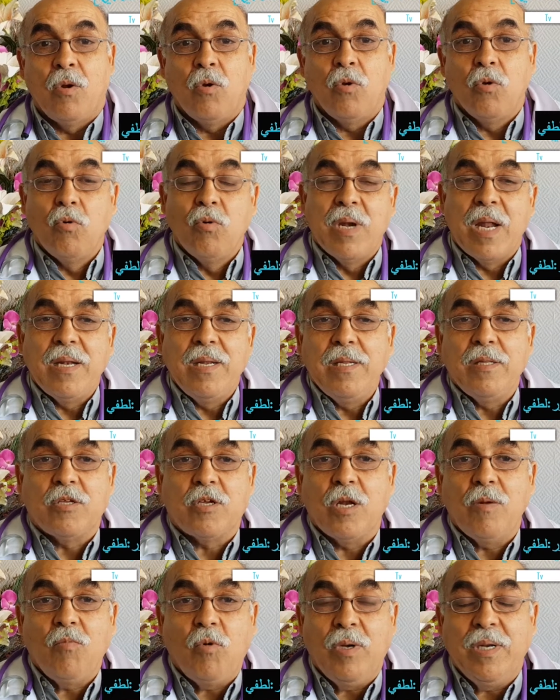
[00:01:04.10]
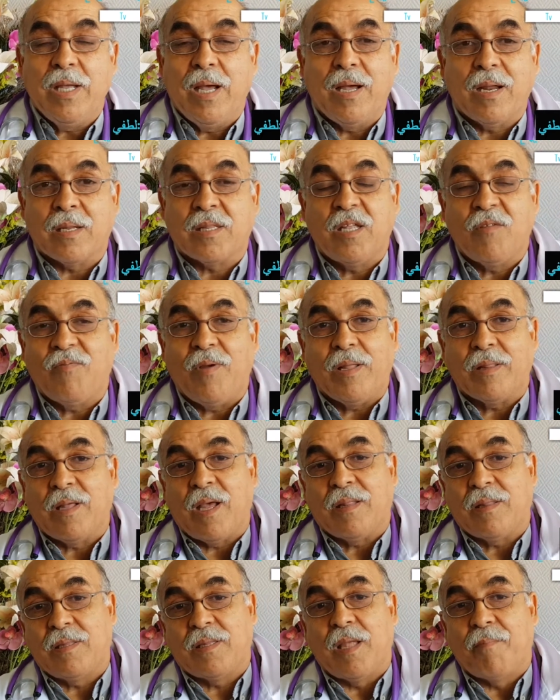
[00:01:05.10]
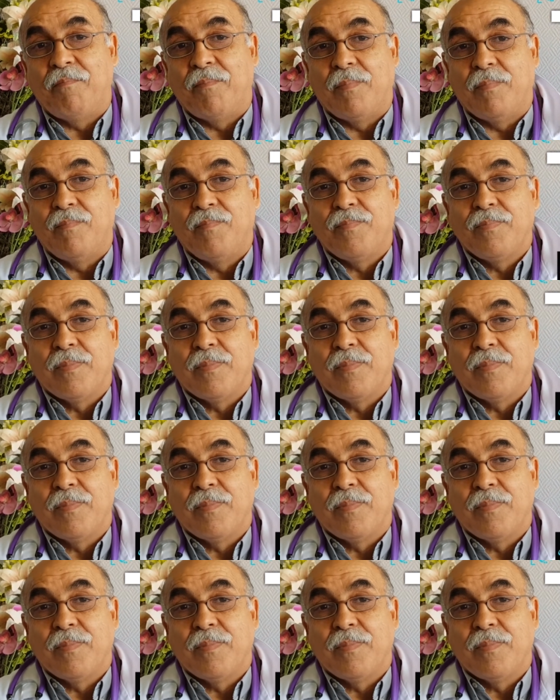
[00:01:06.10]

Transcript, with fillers: الأولى اللي نتكلموا عليها ارتفاع ضغط الدم